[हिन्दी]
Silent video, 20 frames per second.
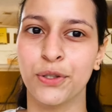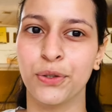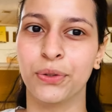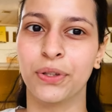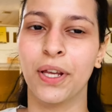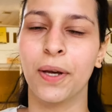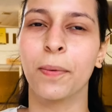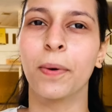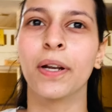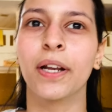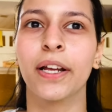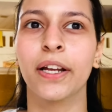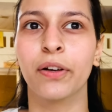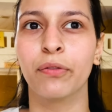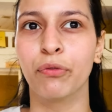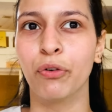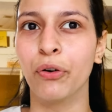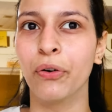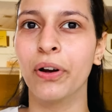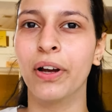जो होता है हमारा एक
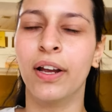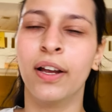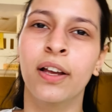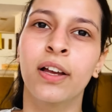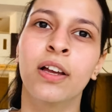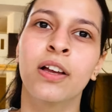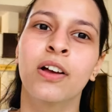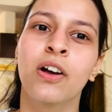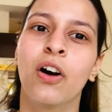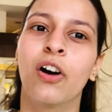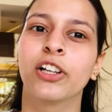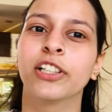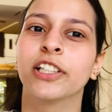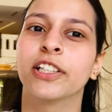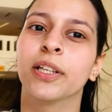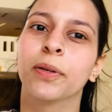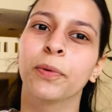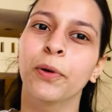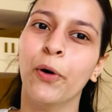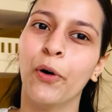वो है और
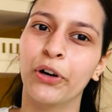जितने भी